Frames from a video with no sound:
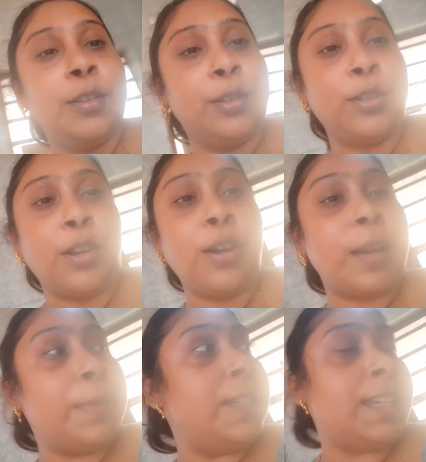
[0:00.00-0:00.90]
তো চলো
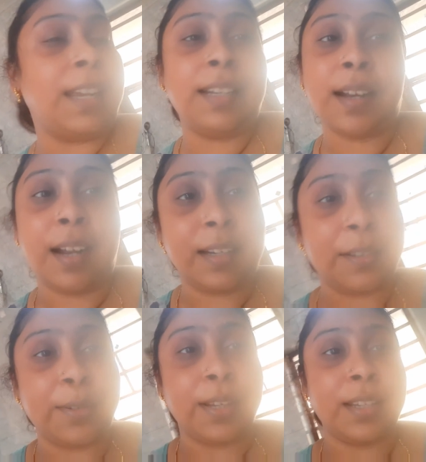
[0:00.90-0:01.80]
আগে আমি চিকেনটা
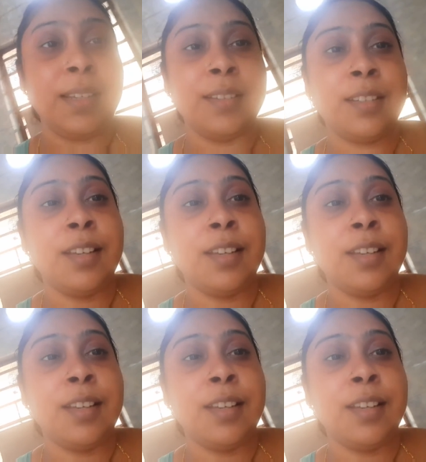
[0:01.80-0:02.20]
রান্না করে নিই